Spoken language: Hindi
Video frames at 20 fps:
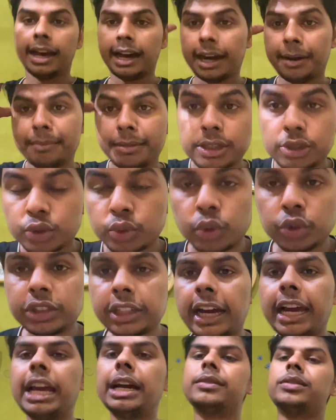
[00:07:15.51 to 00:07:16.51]
हमने
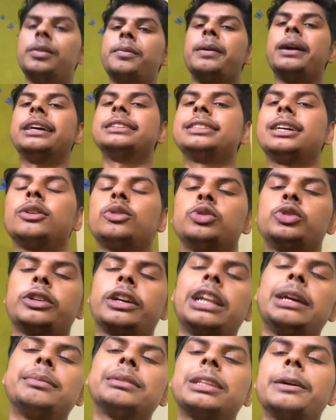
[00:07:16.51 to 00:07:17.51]
सोचा है हम ऐसा कुछ
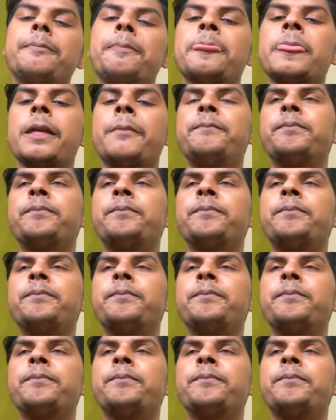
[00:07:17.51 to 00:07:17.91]
करें मतलब